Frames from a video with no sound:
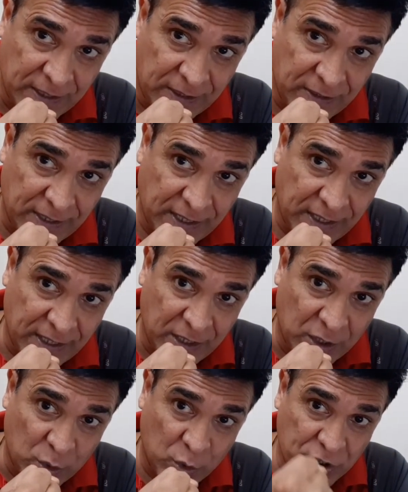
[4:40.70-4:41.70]
ओके
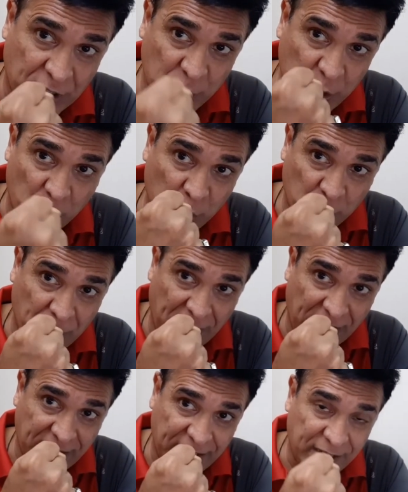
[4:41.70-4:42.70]
उसका जो रुतबा
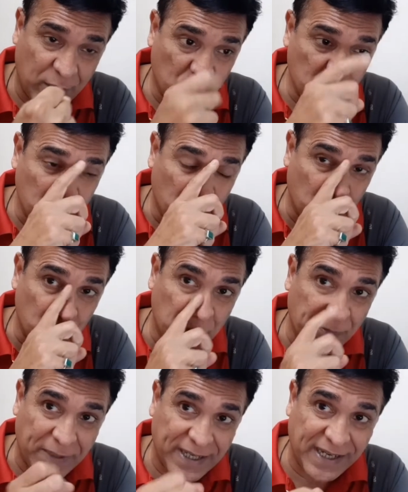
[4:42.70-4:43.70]
है उस
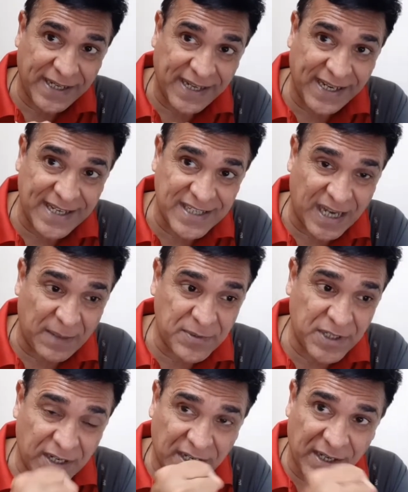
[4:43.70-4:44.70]
रुतबे के हिसाब
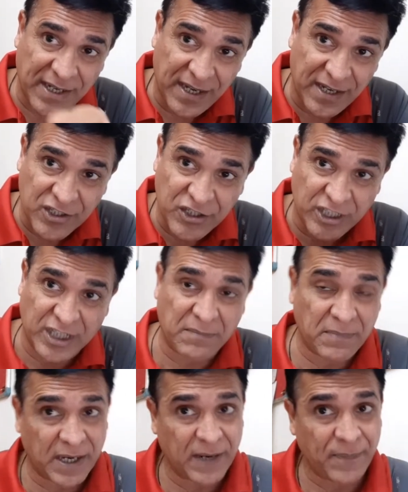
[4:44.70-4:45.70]
से अगर ये नक्षत्र
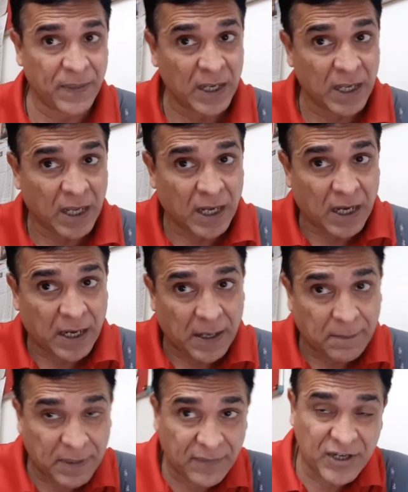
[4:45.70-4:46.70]
में
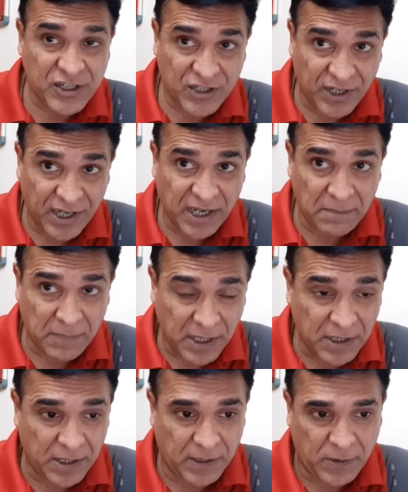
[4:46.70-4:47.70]
प्रवेश करेंगे
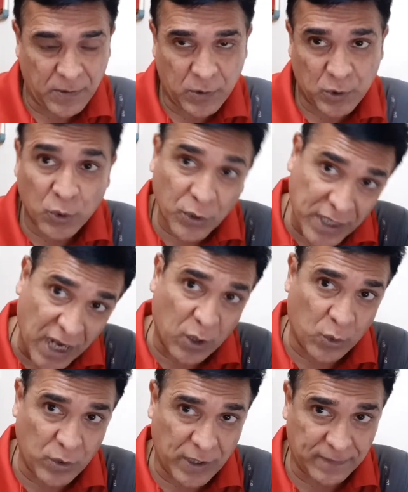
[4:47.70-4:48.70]
मंगल तो क्या
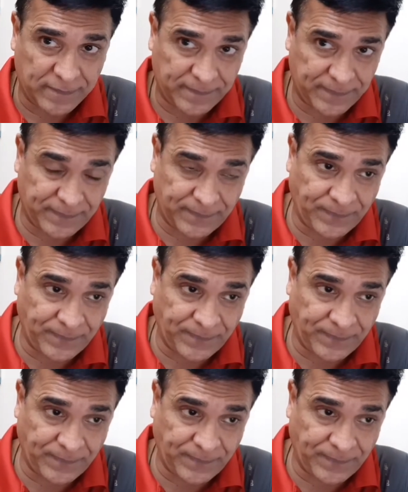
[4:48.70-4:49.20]
होगा